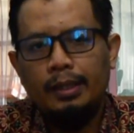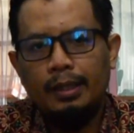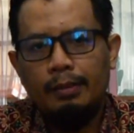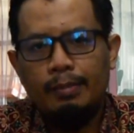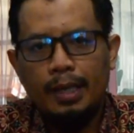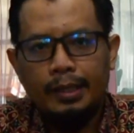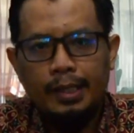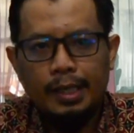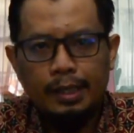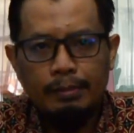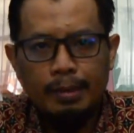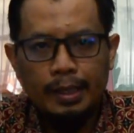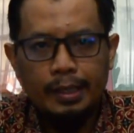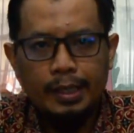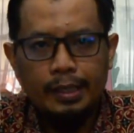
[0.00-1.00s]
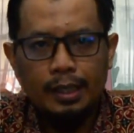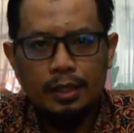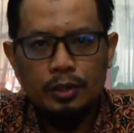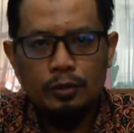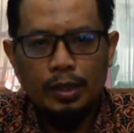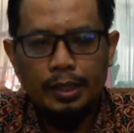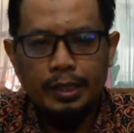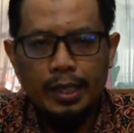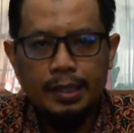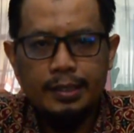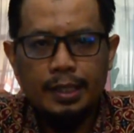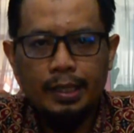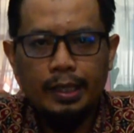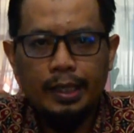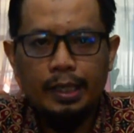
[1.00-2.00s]
ibadah-ibadah yang sudah
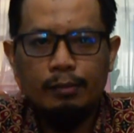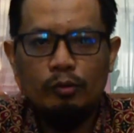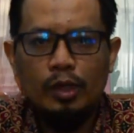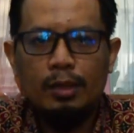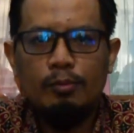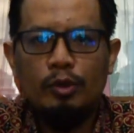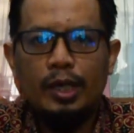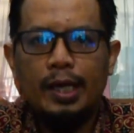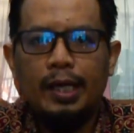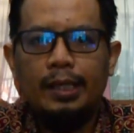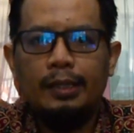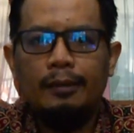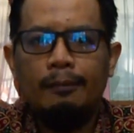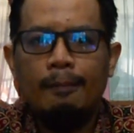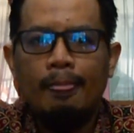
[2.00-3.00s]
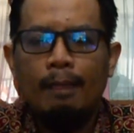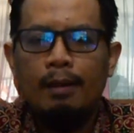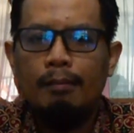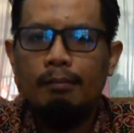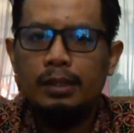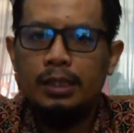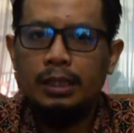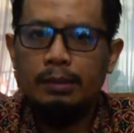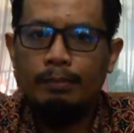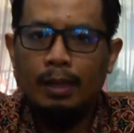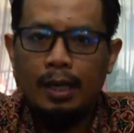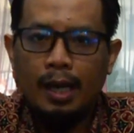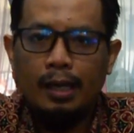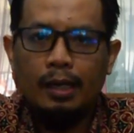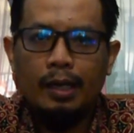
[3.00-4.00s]
diajarkan mudah-mudahan menjadi
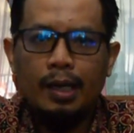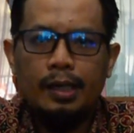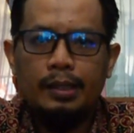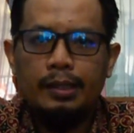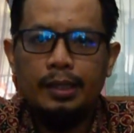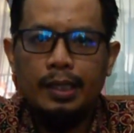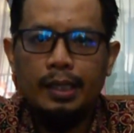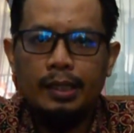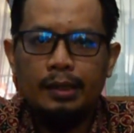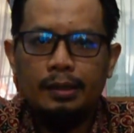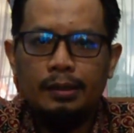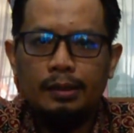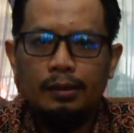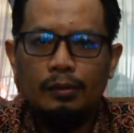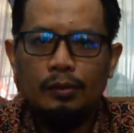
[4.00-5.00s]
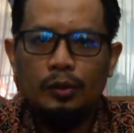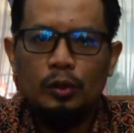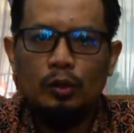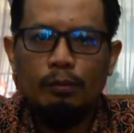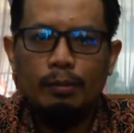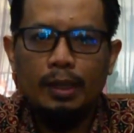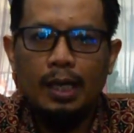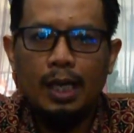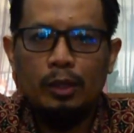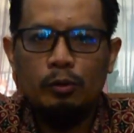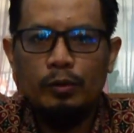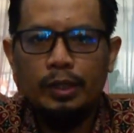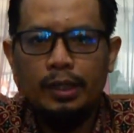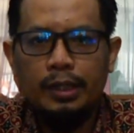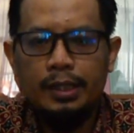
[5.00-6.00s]
bekal kalian untuk
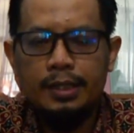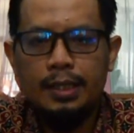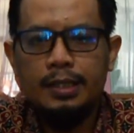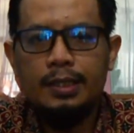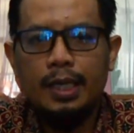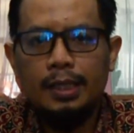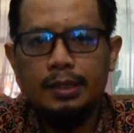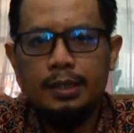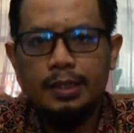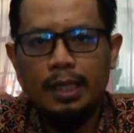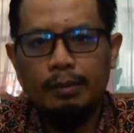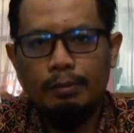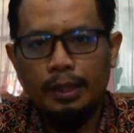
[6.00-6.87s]
melalui di jenjang-jenjang